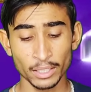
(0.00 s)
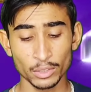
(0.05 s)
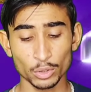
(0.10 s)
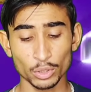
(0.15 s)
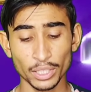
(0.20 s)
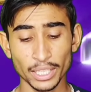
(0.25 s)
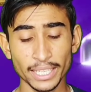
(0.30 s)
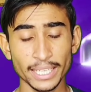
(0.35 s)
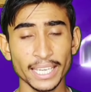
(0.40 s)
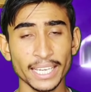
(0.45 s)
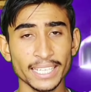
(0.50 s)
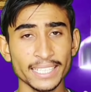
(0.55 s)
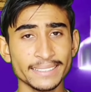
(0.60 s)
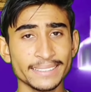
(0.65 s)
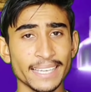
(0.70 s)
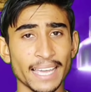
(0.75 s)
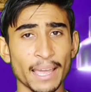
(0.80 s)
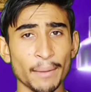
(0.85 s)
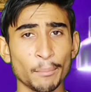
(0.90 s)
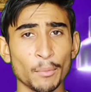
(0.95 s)
तो देखिए
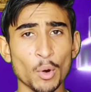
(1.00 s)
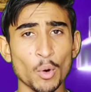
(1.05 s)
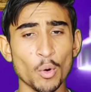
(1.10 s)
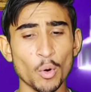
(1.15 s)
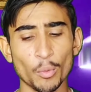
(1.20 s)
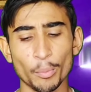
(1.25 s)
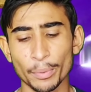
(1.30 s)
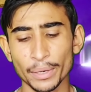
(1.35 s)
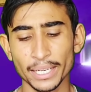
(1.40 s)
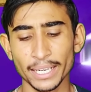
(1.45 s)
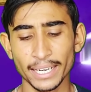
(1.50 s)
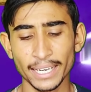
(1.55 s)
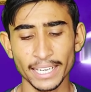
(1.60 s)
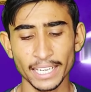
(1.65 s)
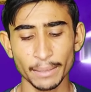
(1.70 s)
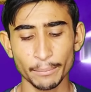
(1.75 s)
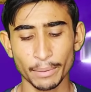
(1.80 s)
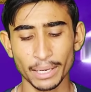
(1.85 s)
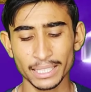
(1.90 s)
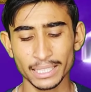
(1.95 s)
इस ऐप को ओपन करने
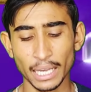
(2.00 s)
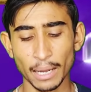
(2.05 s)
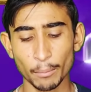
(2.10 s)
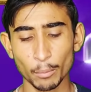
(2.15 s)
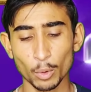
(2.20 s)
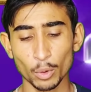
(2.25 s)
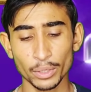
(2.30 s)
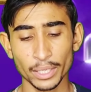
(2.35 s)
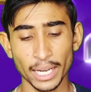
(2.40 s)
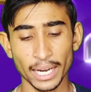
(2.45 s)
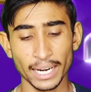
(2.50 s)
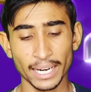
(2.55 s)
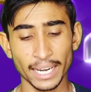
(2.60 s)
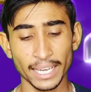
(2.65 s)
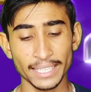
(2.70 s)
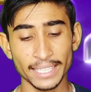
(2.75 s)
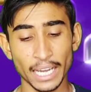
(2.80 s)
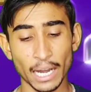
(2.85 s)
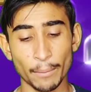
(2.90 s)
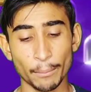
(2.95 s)
के बाद आपको क्या करना
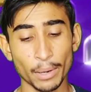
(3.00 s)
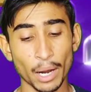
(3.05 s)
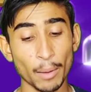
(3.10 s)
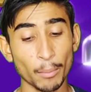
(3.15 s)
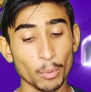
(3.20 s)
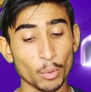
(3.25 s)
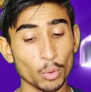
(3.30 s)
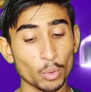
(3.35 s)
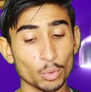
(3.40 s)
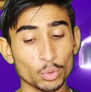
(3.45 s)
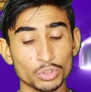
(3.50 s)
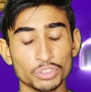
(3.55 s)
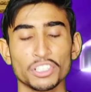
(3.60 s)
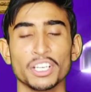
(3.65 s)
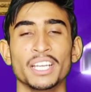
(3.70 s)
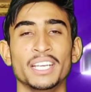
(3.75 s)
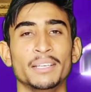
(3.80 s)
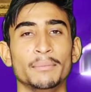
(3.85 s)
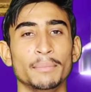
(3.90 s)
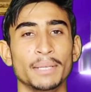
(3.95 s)
है यहाँ पर आपको कुछ
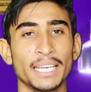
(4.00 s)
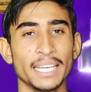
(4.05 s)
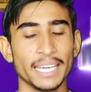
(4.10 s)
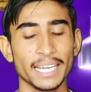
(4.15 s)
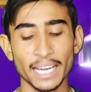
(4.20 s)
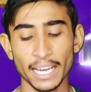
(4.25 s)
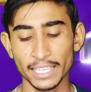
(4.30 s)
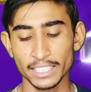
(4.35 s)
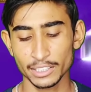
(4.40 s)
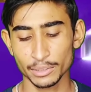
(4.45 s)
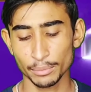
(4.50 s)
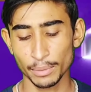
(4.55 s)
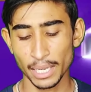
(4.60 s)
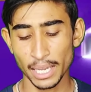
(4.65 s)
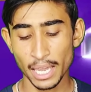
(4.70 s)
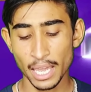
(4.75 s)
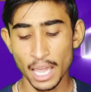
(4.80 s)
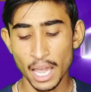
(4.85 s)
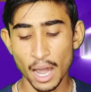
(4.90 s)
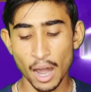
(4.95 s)
नहीं मिलेगा इसमें